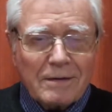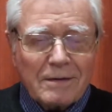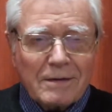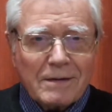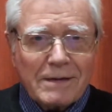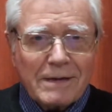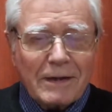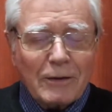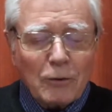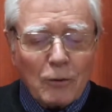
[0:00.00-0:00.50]

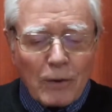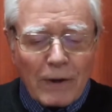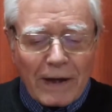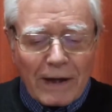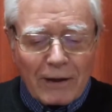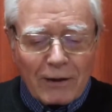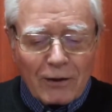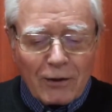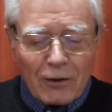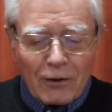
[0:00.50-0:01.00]
c'est donc
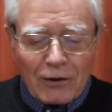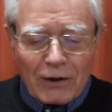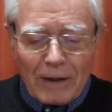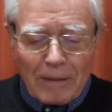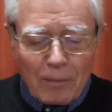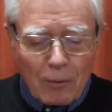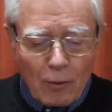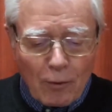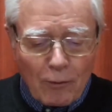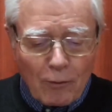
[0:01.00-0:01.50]
un temps
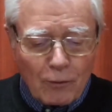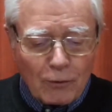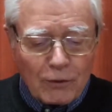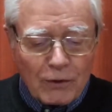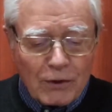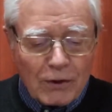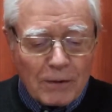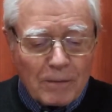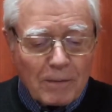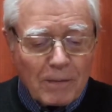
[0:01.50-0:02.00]

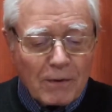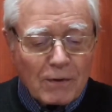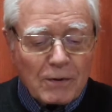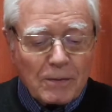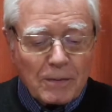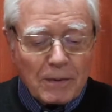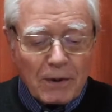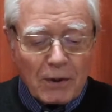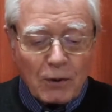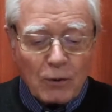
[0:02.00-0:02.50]
d'approfondissement
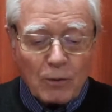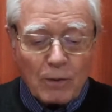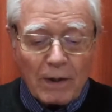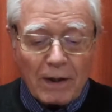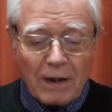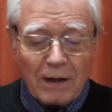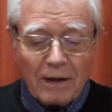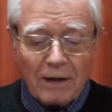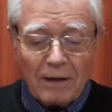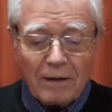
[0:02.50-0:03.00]

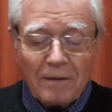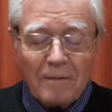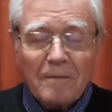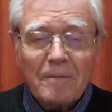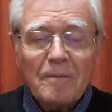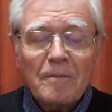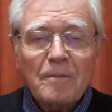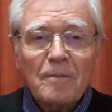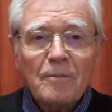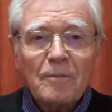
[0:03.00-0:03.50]
spirituel.
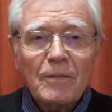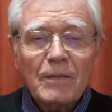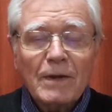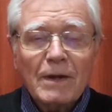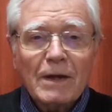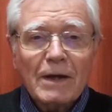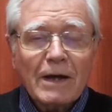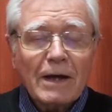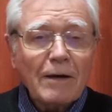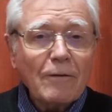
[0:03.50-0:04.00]

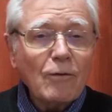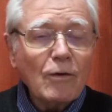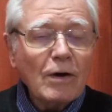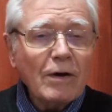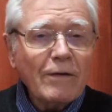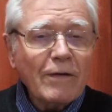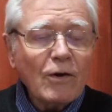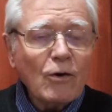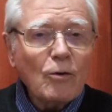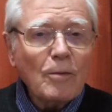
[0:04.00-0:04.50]
Car vous
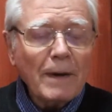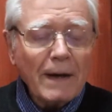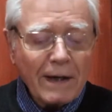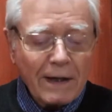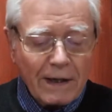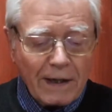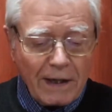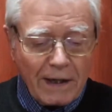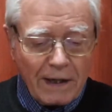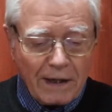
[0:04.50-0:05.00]
l'avez
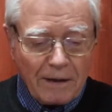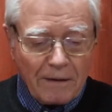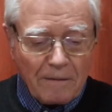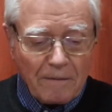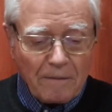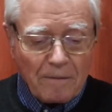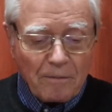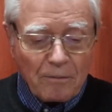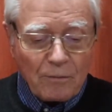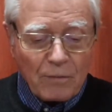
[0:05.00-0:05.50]
remarqué,
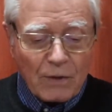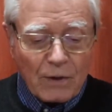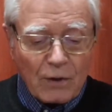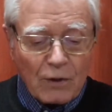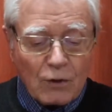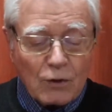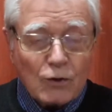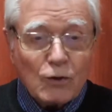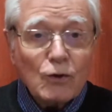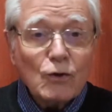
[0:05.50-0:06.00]

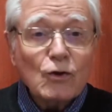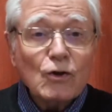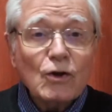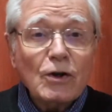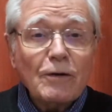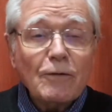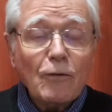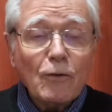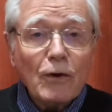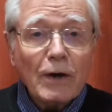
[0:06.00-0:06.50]
ce
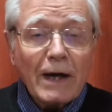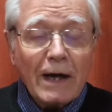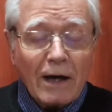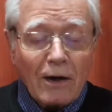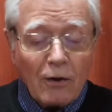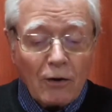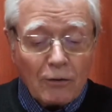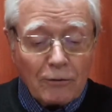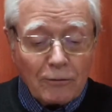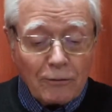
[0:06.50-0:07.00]
chiffre
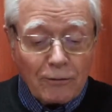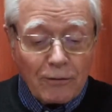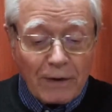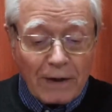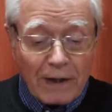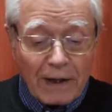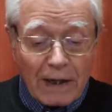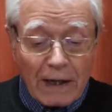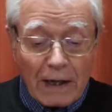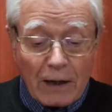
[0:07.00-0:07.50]
40
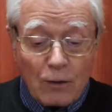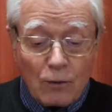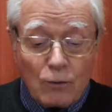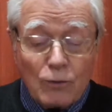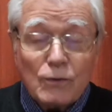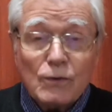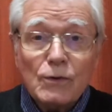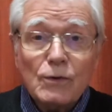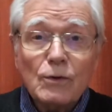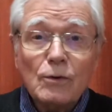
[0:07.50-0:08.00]
fait
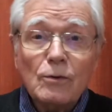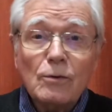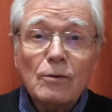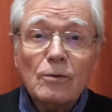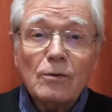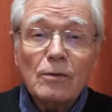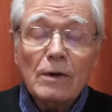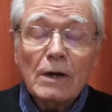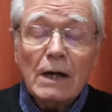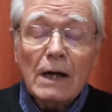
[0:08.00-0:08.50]

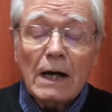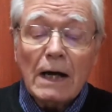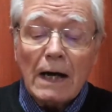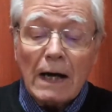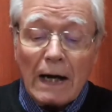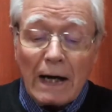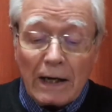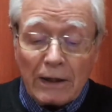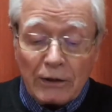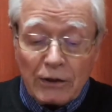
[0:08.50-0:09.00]
allusion
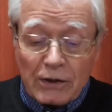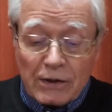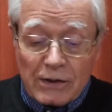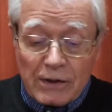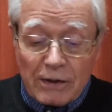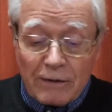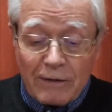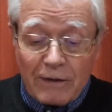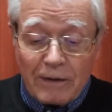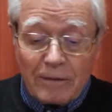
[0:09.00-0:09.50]
à
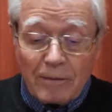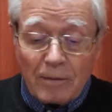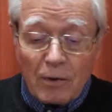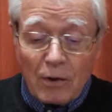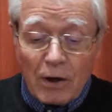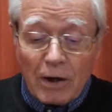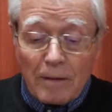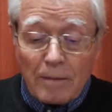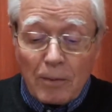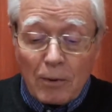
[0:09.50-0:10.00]
des
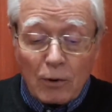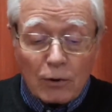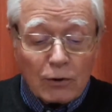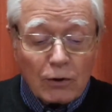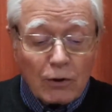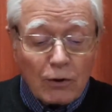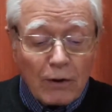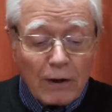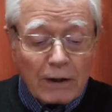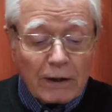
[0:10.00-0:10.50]
événements
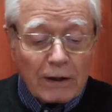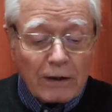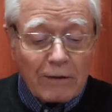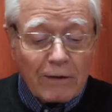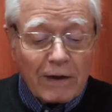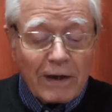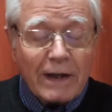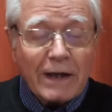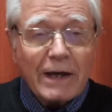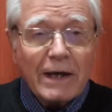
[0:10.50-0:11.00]
importants à
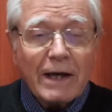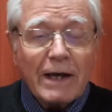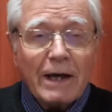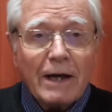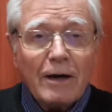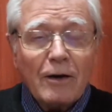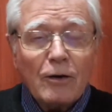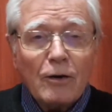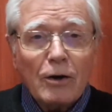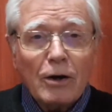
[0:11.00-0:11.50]
travers
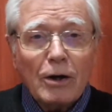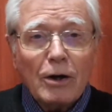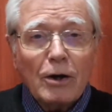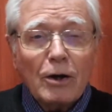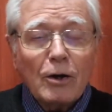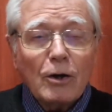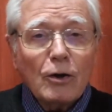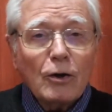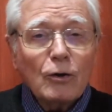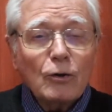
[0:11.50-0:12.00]
lesquels
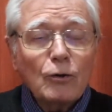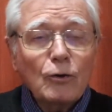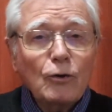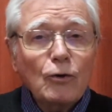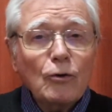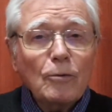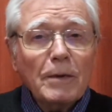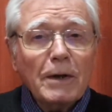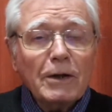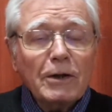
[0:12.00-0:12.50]

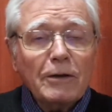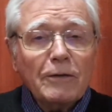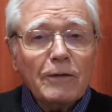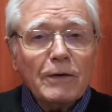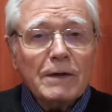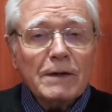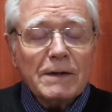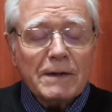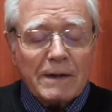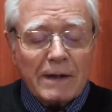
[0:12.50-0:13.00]
Dieu
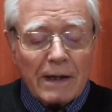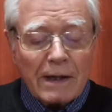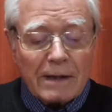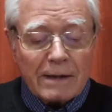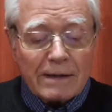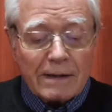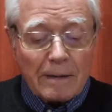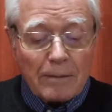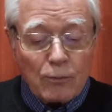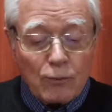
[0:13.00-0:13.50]
manifesta
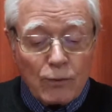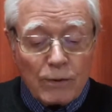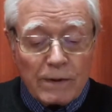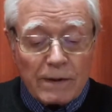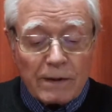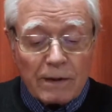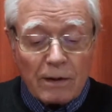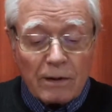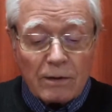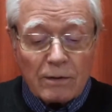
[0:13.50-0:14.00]
sa
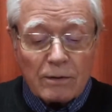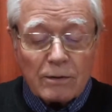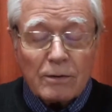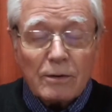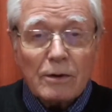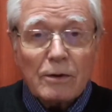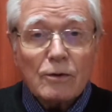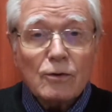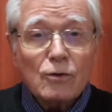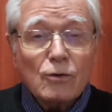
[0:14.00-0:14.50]

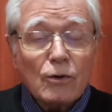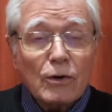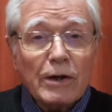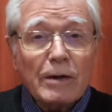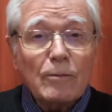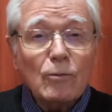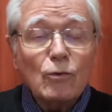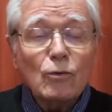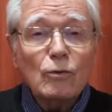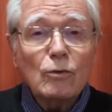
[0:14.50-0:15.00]
puissance, son
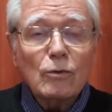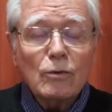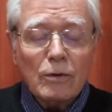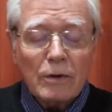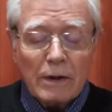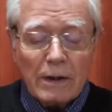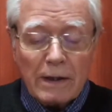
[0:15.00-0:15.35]
amour,